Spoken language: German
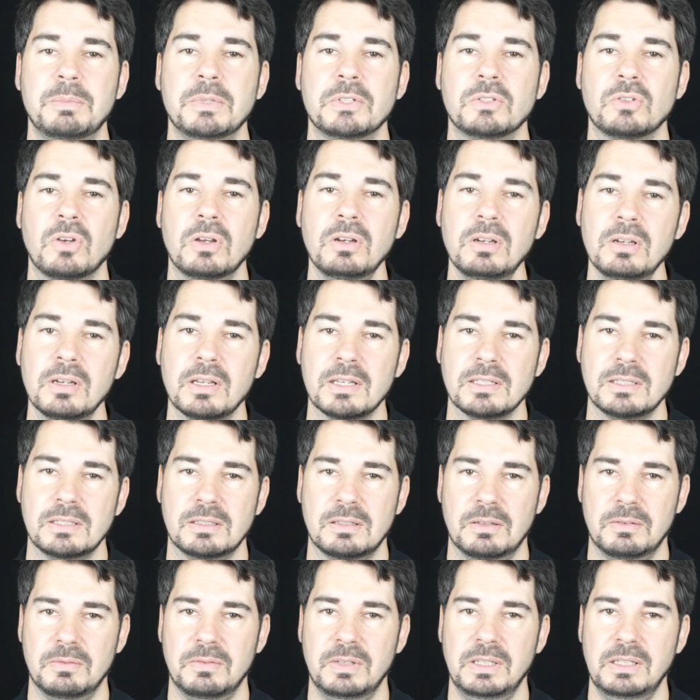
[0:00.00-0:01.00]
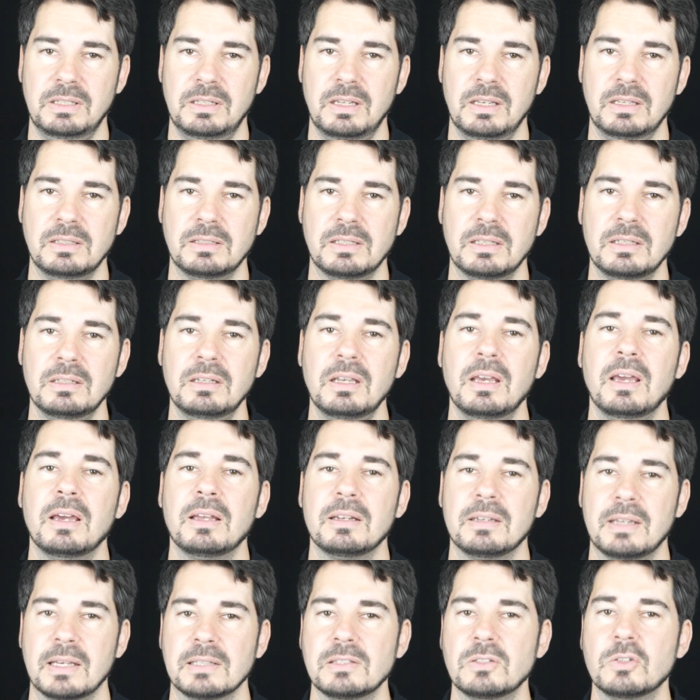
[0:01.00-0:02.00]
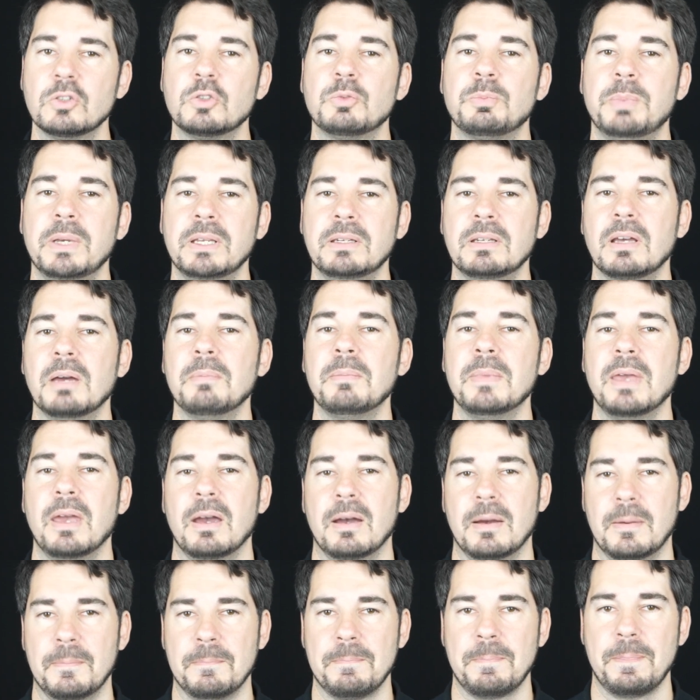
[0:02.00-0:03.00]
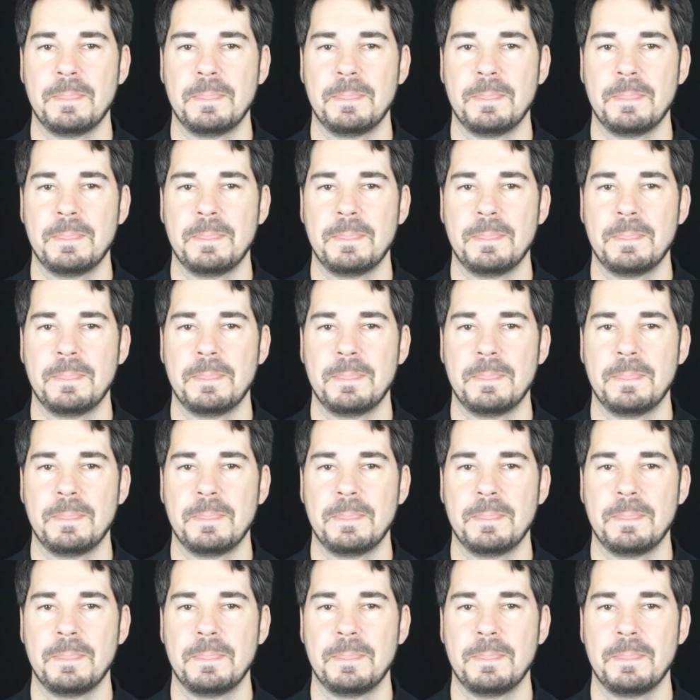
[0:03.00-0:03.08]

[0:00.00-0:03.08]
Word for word: besonders wichtig sind, dazu später mehr.